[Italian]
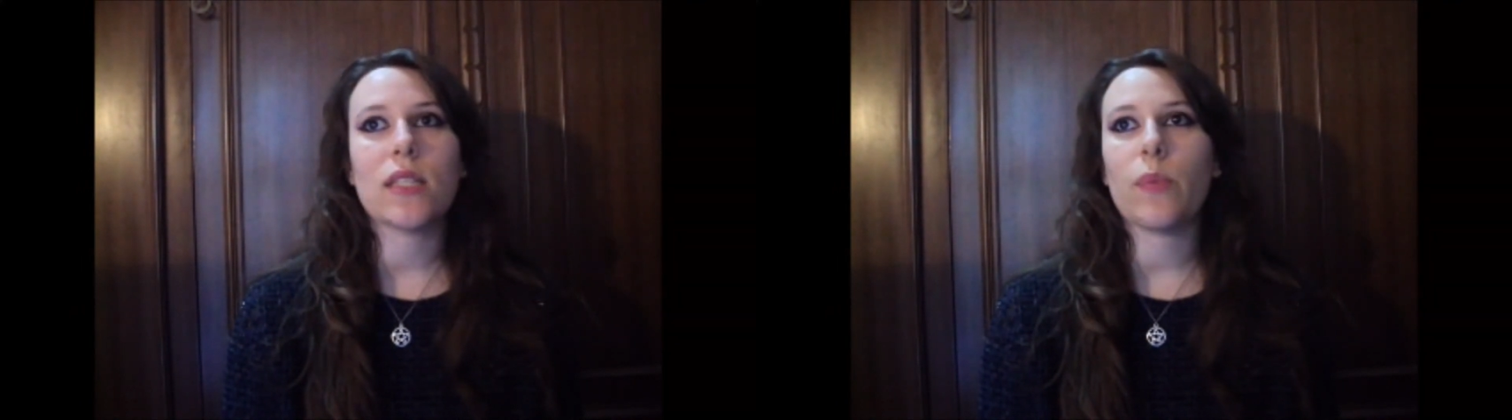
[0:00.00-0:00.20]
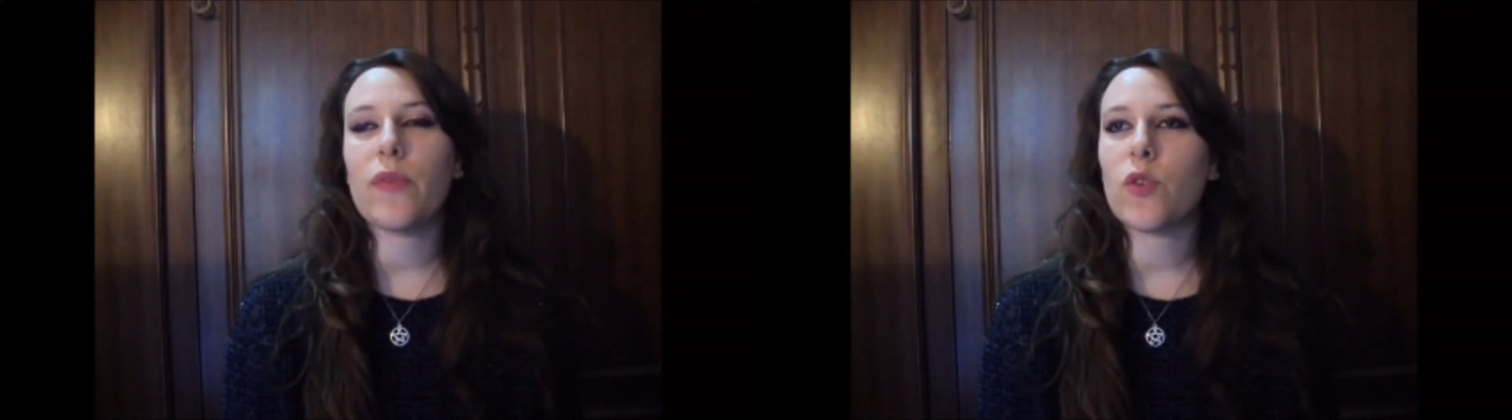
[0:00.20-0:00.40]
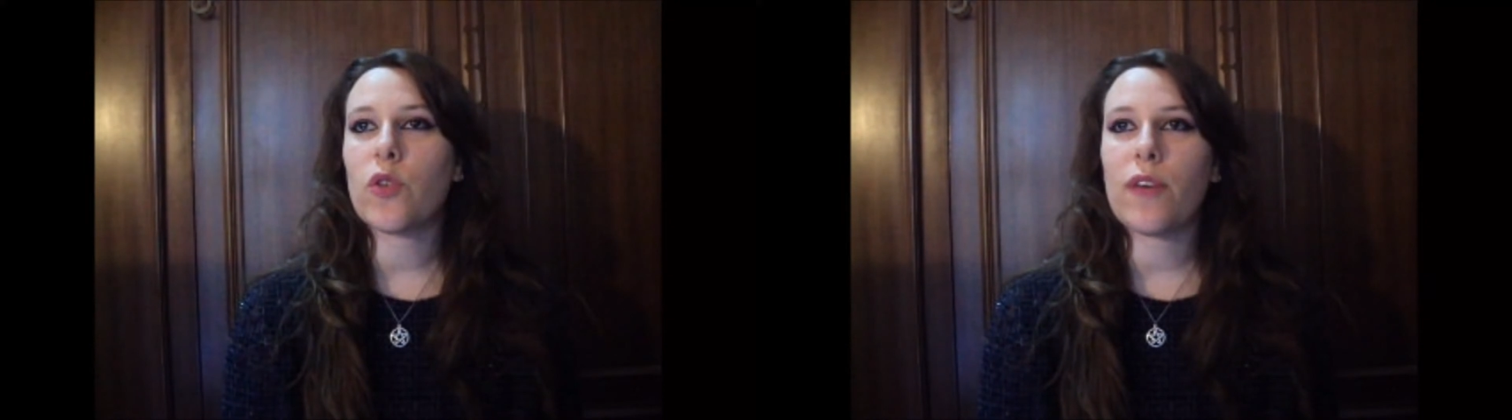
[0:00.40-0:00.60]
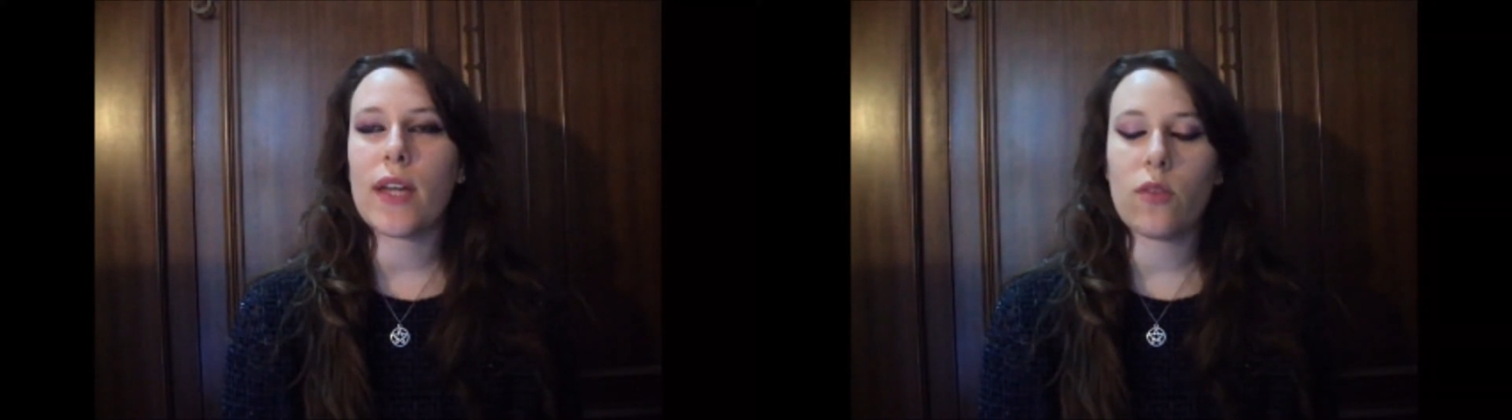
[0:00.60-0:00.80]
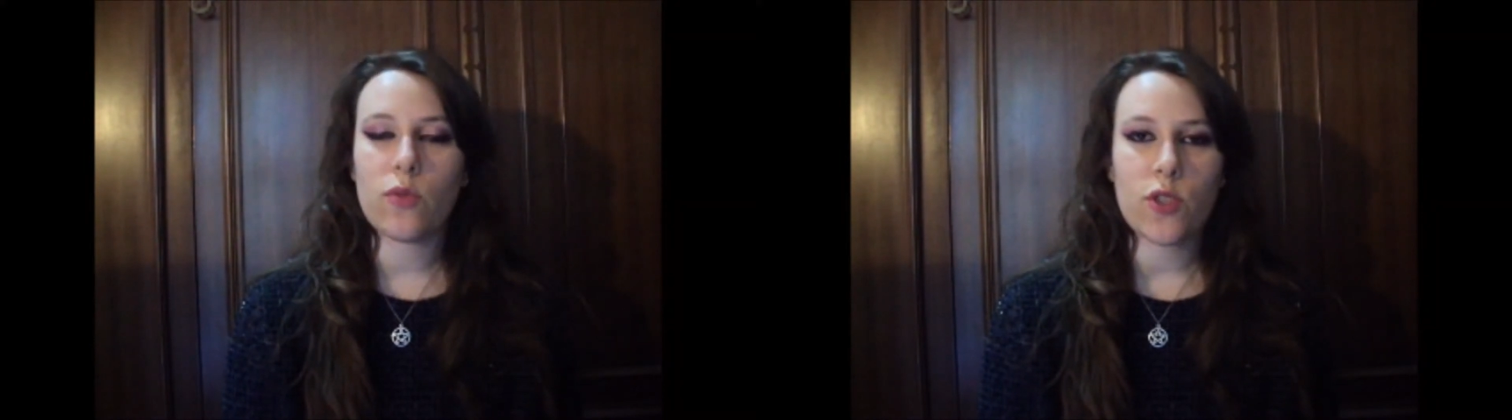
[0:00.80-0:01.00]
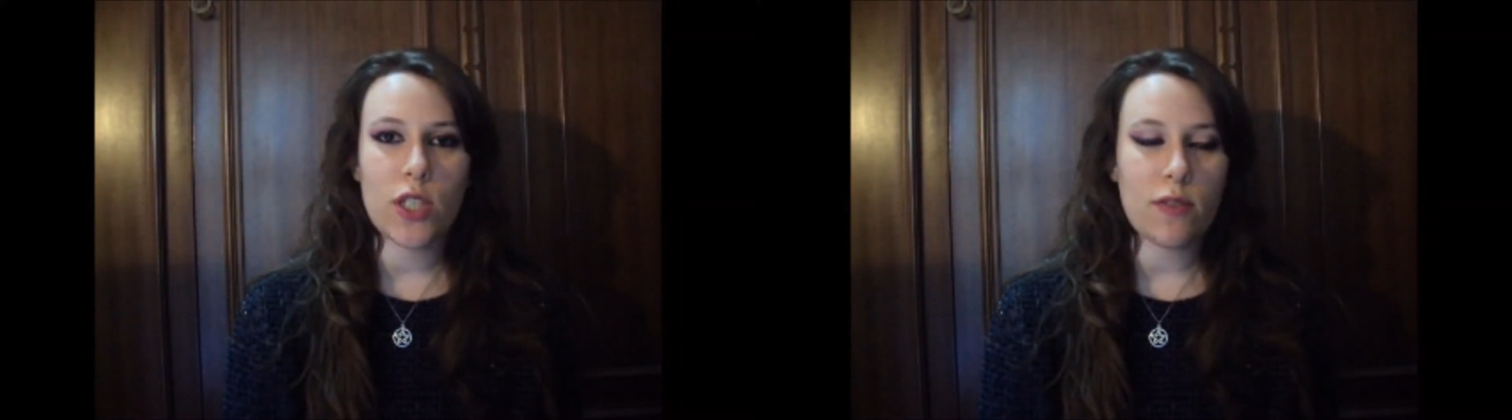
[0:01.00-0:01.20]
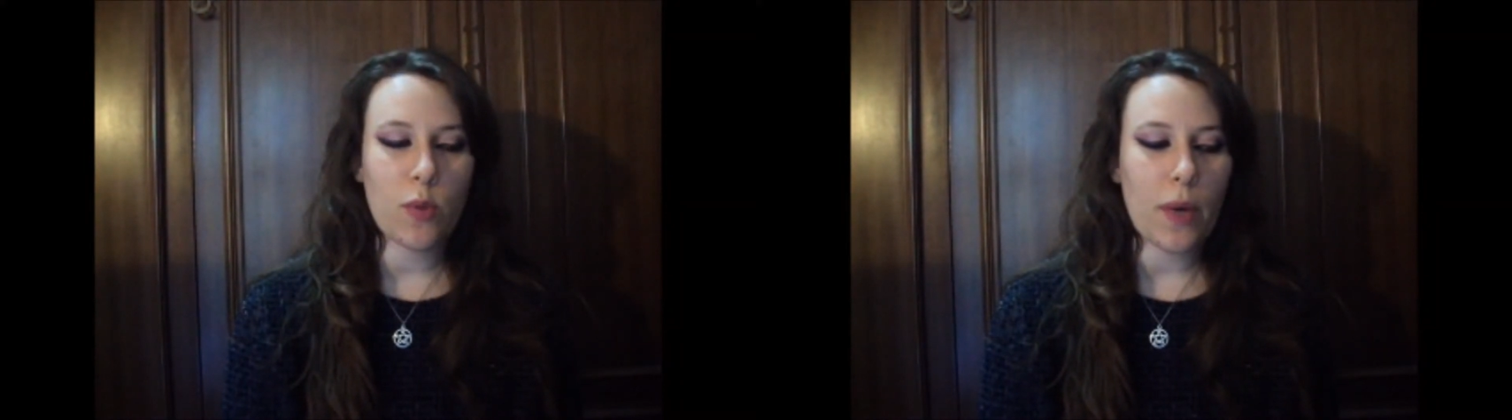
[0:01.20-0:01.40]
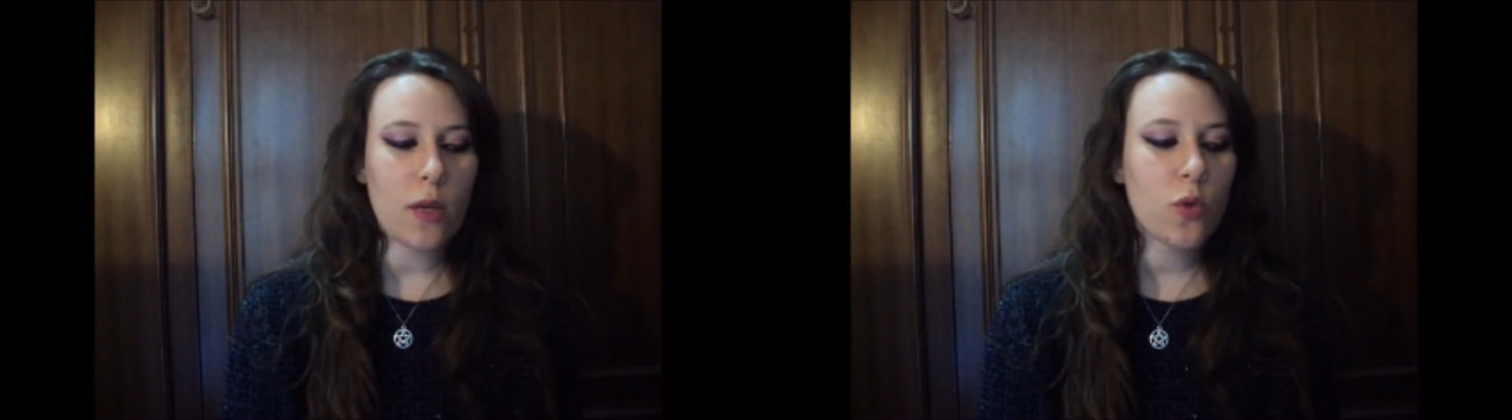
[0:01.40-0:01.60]
sapevano dov'era non
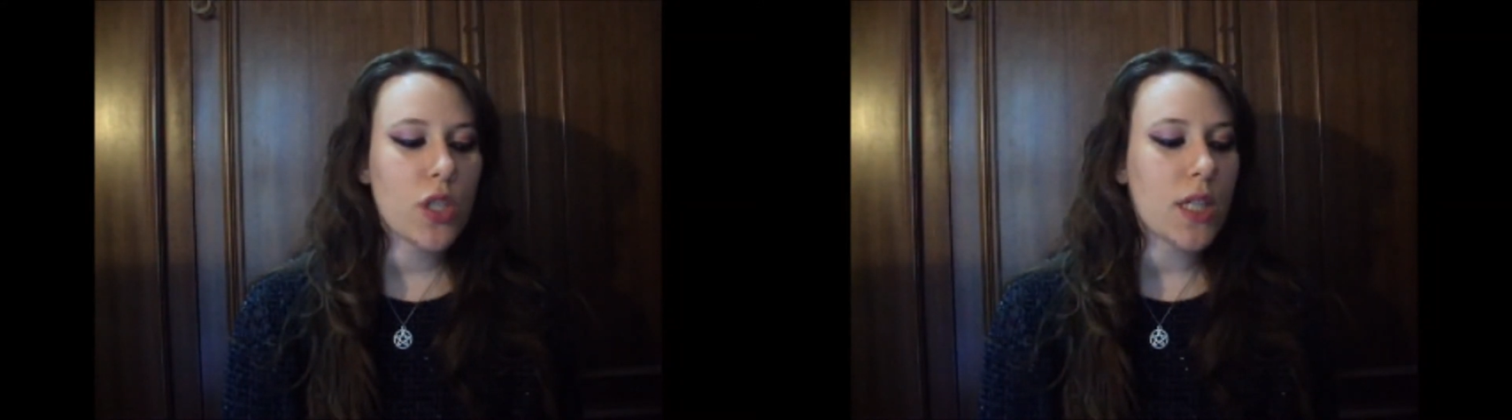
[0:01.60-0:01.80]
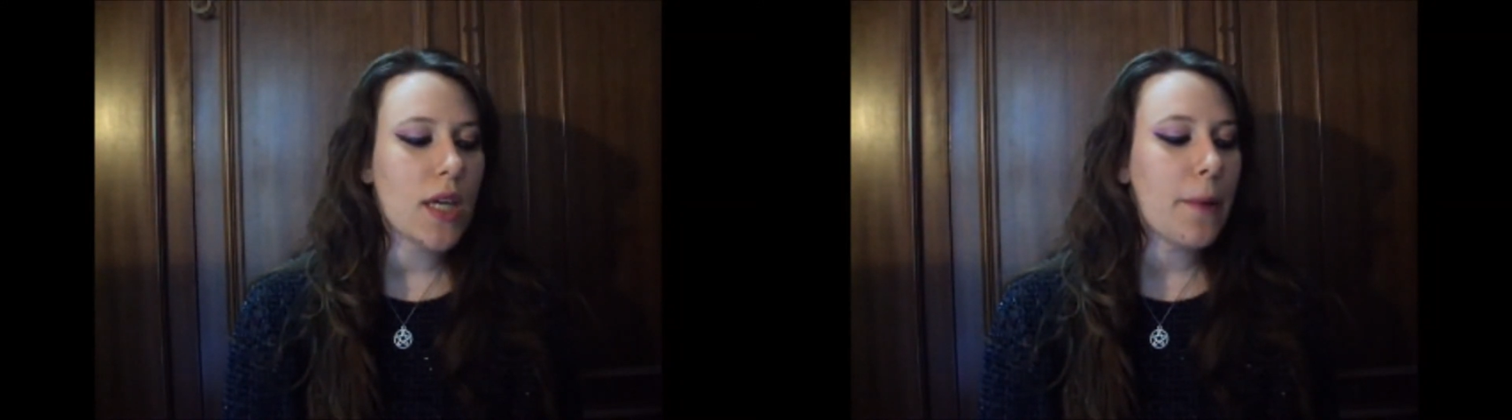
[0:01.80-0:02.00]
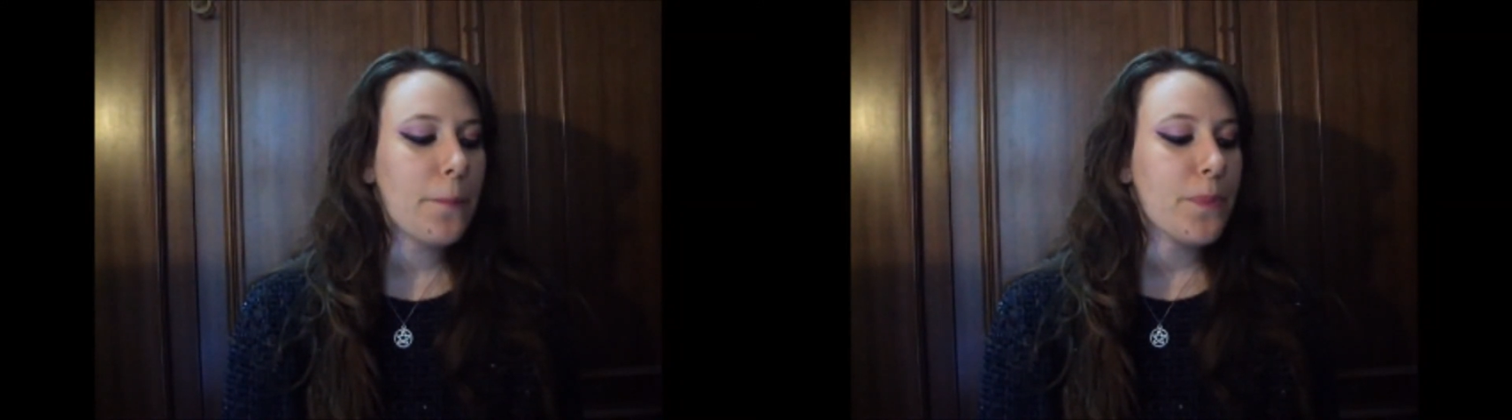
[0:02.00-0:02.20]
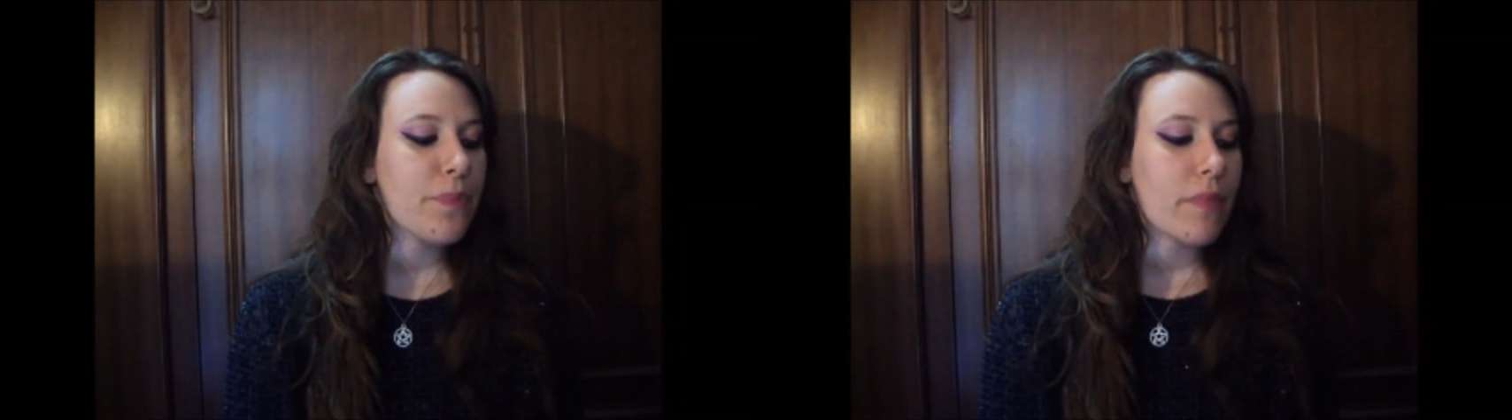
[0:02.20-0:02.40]
riuscivano mai a uscire.